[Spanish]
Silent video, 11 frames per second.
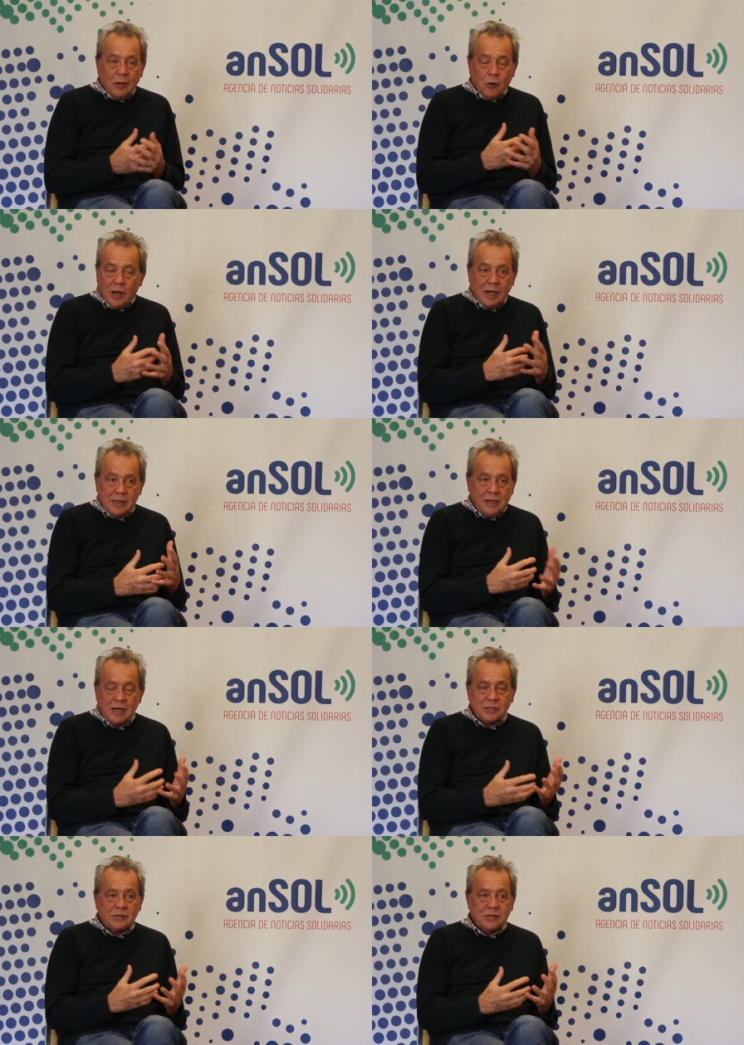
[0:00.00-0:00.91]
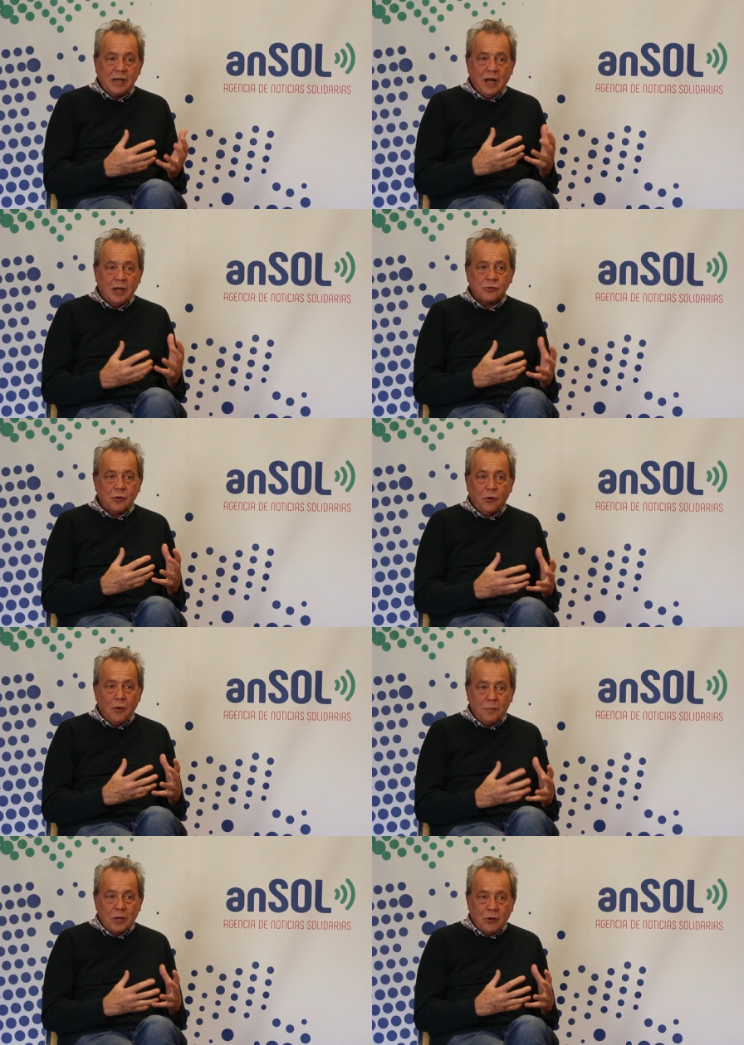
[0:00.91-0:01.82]
Lo que le interesa es el ingreso
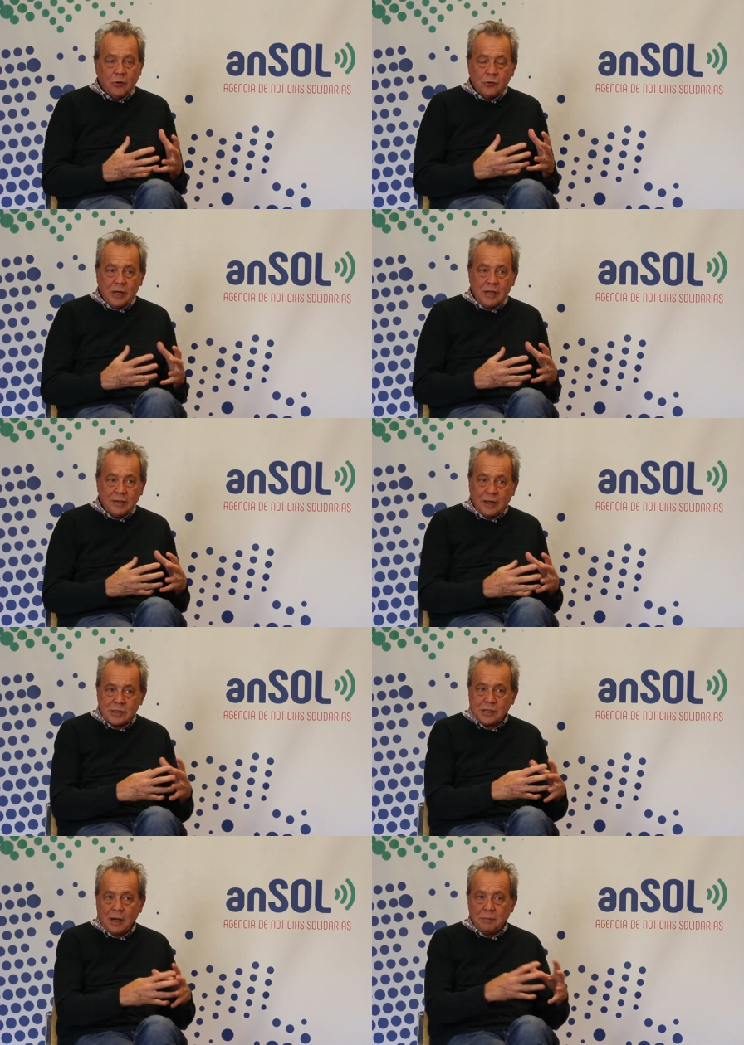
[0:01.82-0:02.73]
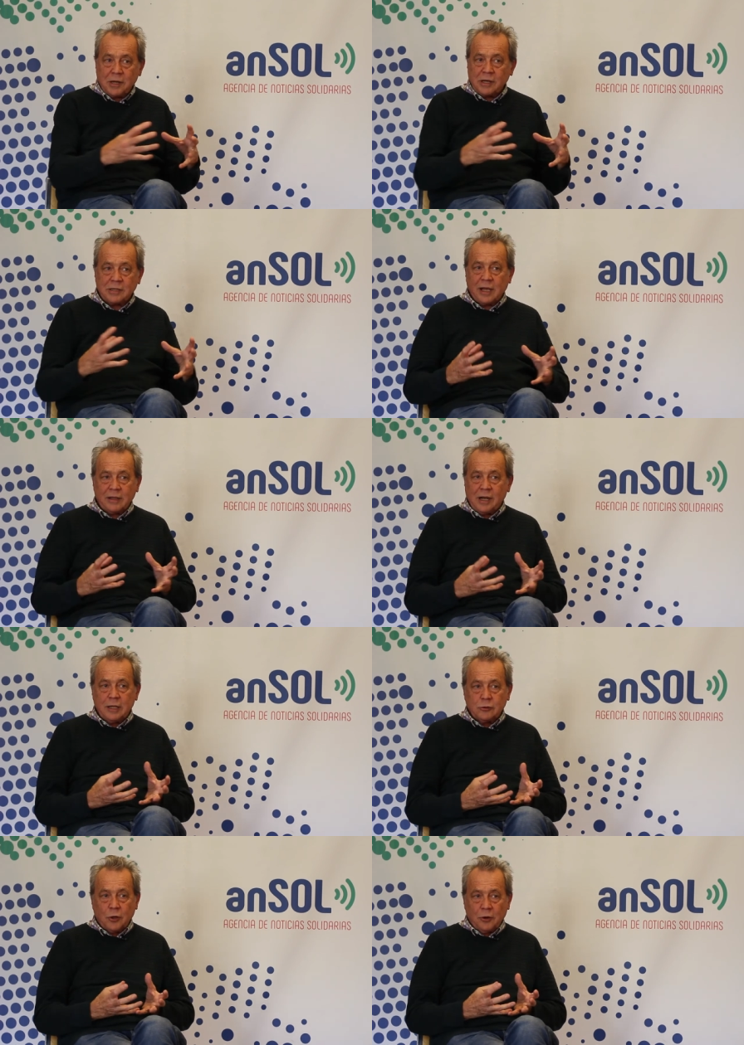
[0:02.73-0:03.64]
económico, no le interesa el bienestar
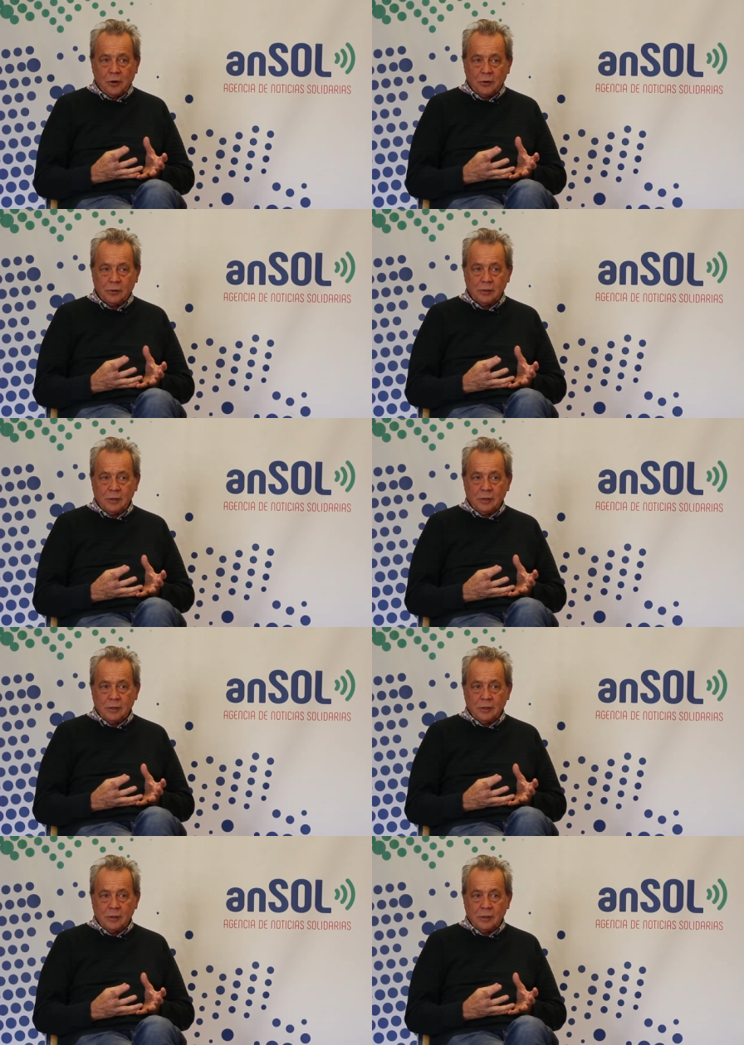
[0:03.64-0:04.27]
del entorno.